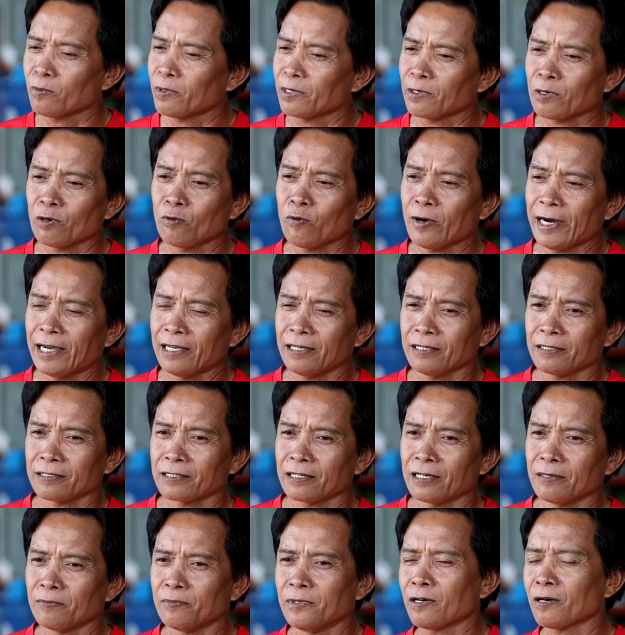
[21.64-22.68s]
ไม่ค่อยไหว
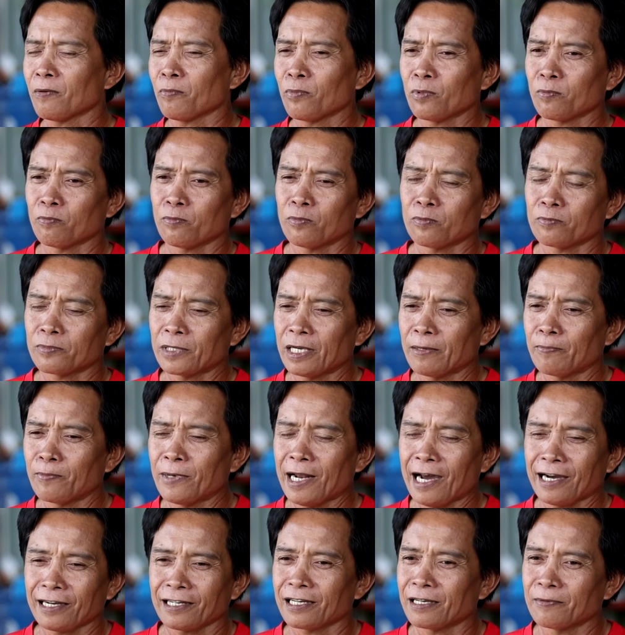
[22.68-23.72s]
เก็บเดี๋ยวก็เก็บ
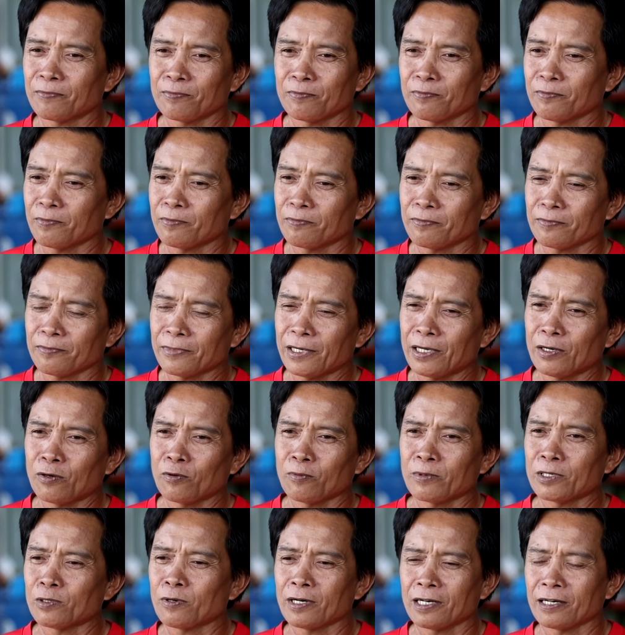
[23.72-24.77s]
หลังเก็บเอว
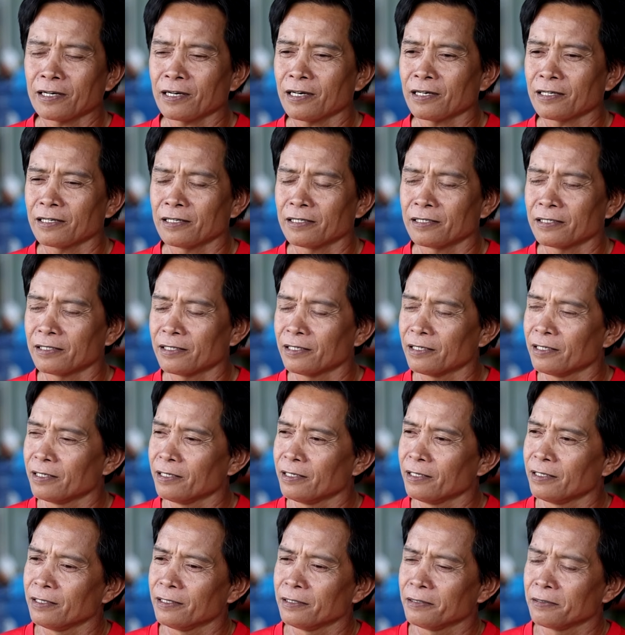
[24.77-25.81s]
ไปทั่วแล้วก็เลย
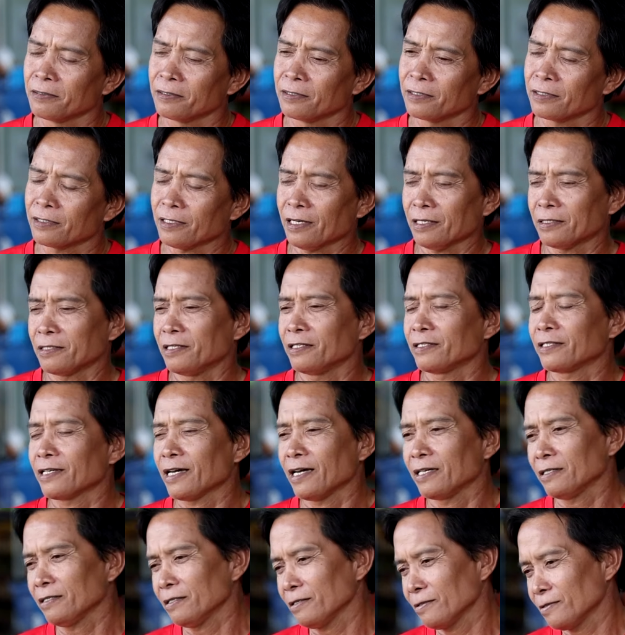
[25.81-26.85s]
ตัดสินใจ
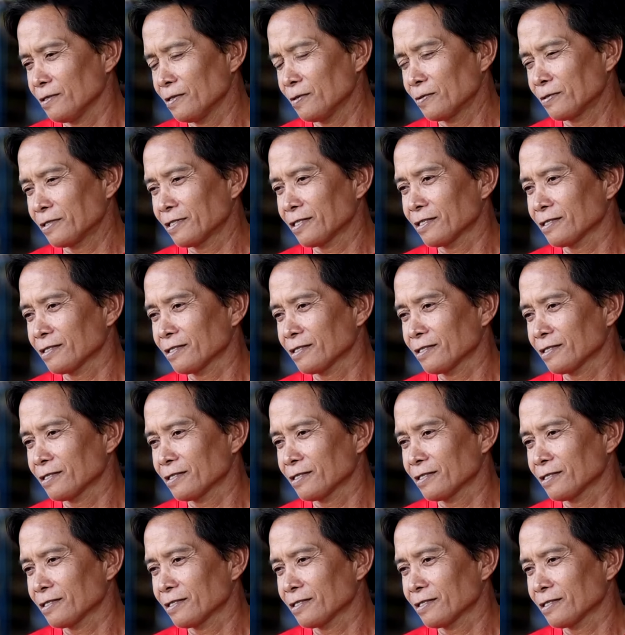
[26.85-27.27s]
จะ